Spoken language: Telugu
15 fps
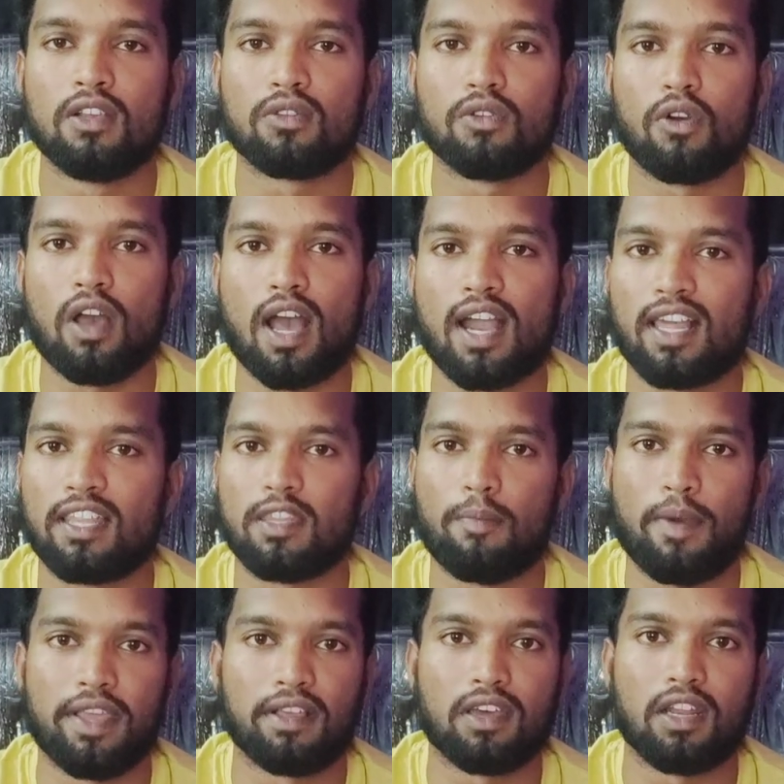సో ఆకలి అయితే
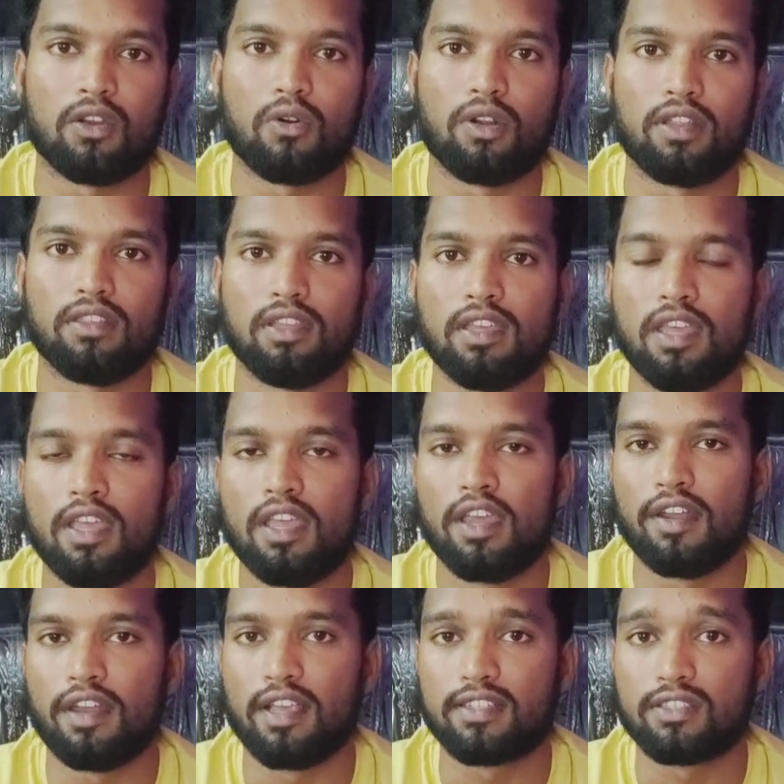భయంకరంగా ఉంటుంది
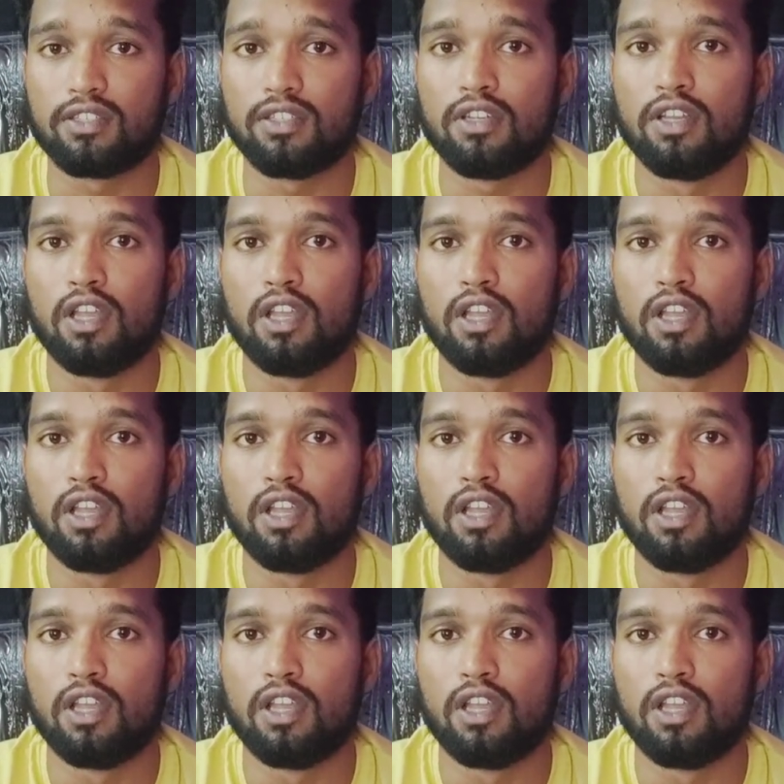నెక్స్ట్